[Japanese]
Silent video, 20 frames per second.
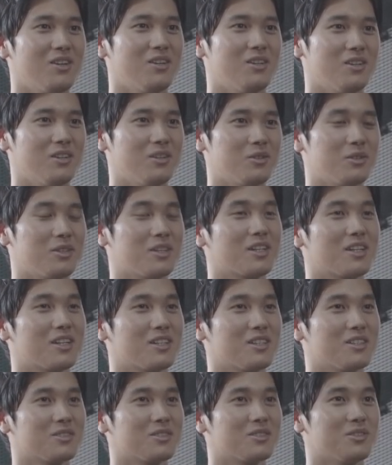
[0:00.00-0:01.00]
まあ、より
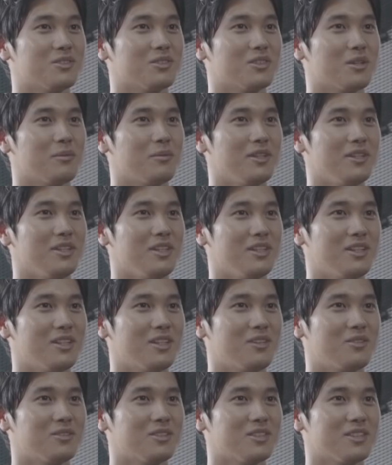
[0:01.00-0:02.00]
体づくりのために
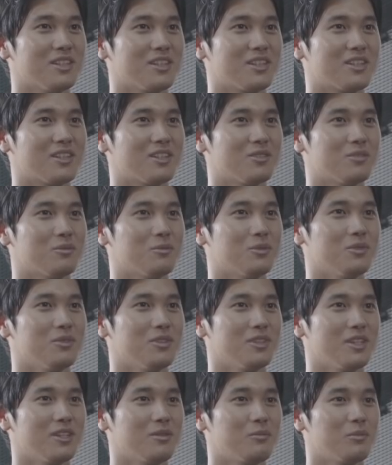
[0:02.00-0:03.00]
なるんじゃないかなと思うの
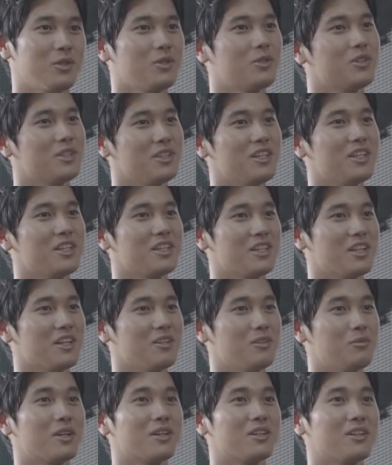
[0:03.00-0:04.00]
で、まあ、料理できたら
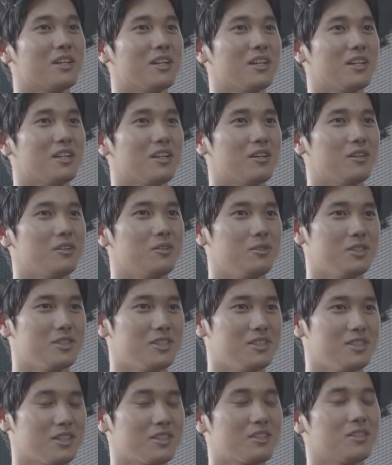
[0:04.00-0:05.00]
うまくなれたら嬉
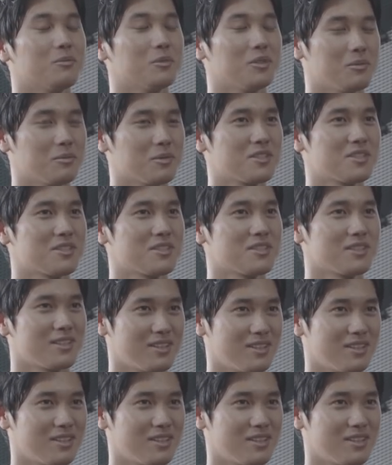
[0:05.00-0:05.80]
しいなと思ってます、